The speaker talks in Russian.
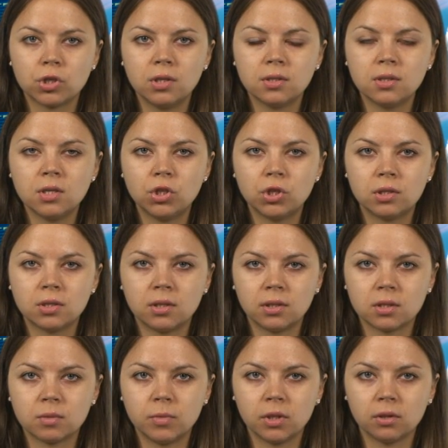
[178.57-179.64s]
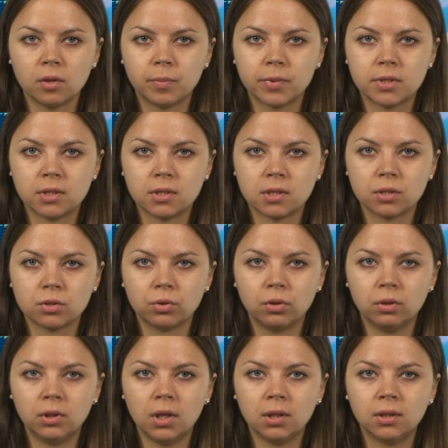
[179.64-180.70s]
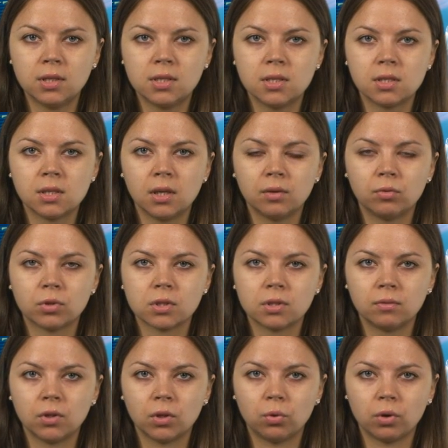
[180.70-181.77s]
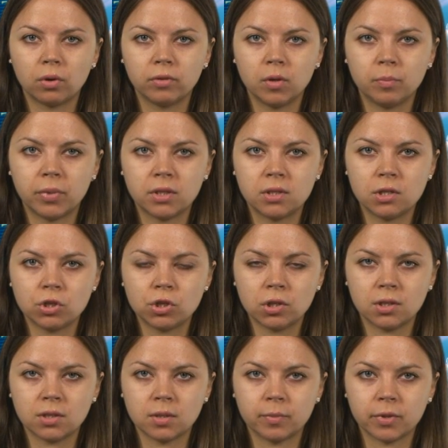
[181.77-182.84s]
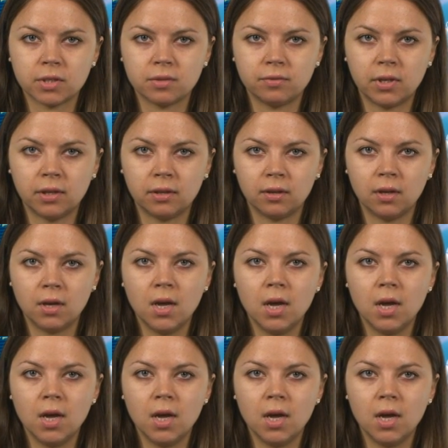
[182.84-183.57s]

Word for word: незначительно изменила позиции золота относительно его основных уровней поддержки и сопротивлений.